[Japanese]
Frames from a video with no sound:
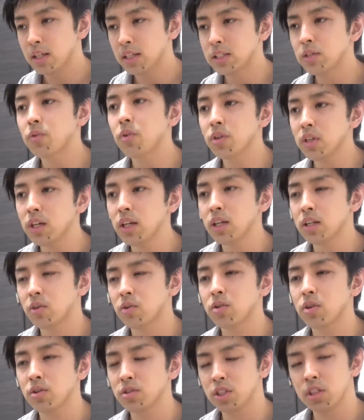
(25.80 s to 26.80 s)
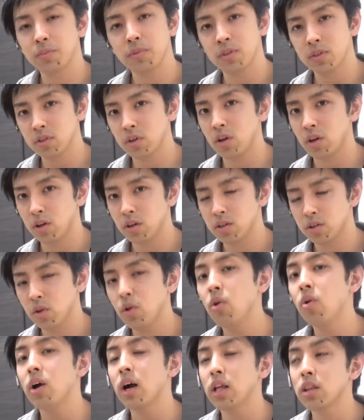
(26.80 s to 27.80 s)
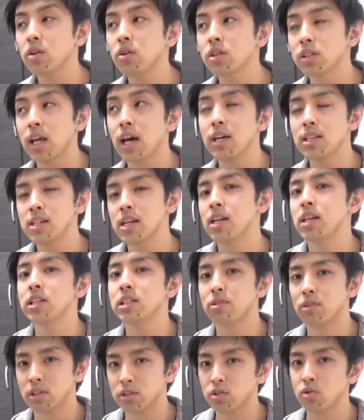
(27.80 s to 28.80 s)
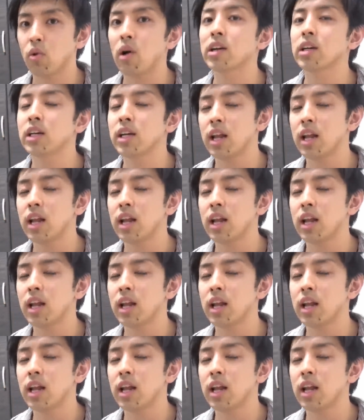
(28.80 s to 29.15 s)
で、そこにこの自分の動画の再生リストがちょっと